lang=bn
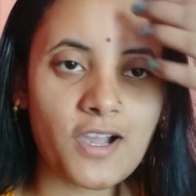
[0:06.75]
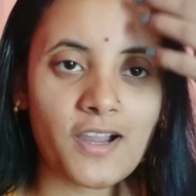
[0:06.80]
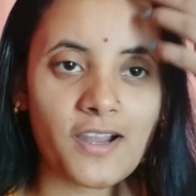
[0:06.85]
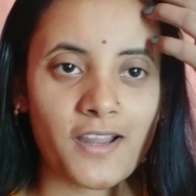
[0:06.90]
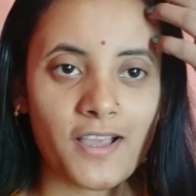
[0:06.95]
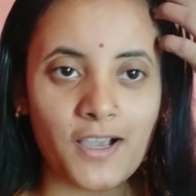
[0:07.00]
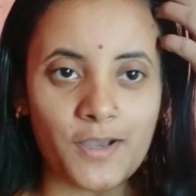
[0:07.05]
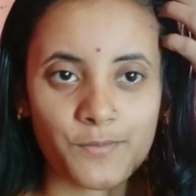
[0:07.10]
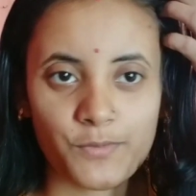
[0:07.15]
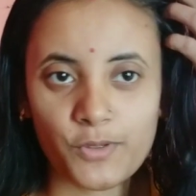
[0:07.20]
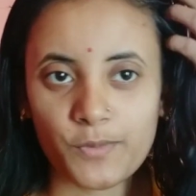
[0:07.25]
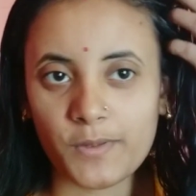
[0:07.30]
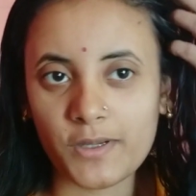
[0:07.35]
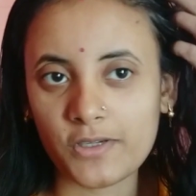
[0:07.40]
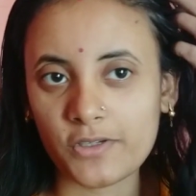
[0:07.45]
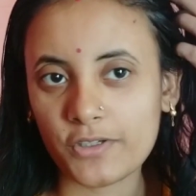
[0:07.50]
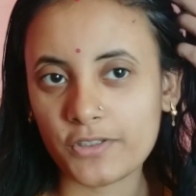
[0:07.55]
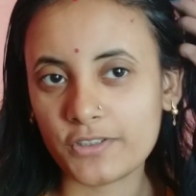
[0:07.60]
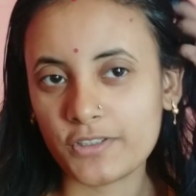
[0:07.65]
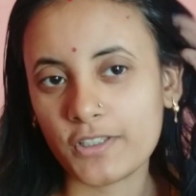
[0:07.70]
আর আমিও
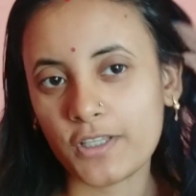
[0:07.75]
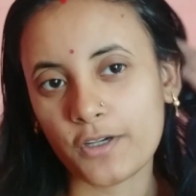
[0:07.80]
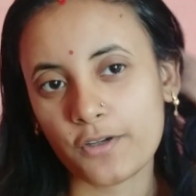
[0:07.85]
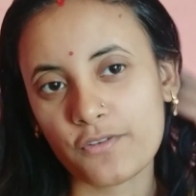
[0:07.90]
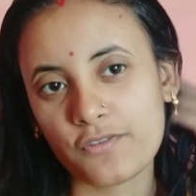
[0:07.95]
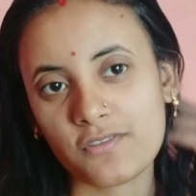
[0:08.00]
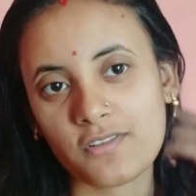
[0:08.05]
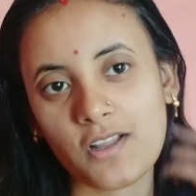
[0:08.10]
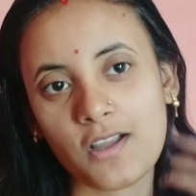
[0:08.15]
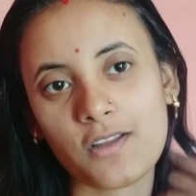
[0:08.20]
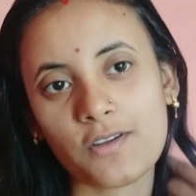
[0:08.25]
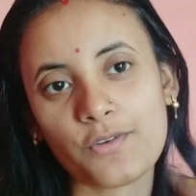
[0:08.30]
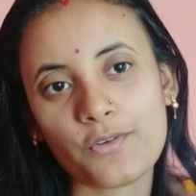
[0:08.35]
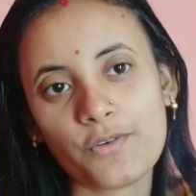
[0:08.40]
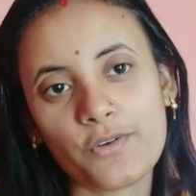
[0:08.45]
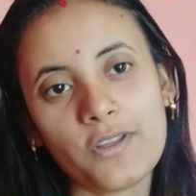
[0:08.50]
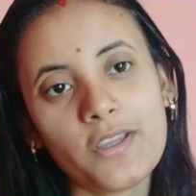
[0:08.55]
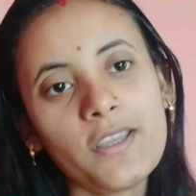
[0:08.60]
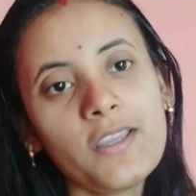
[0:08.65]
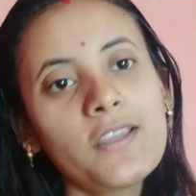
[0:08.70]
ভালো আছি দেখো স্নান
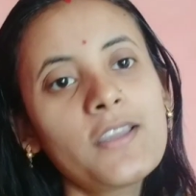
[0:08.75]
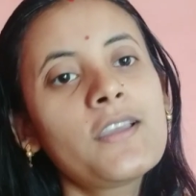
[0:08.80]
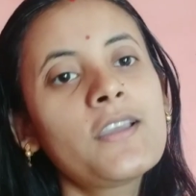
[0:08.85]
করে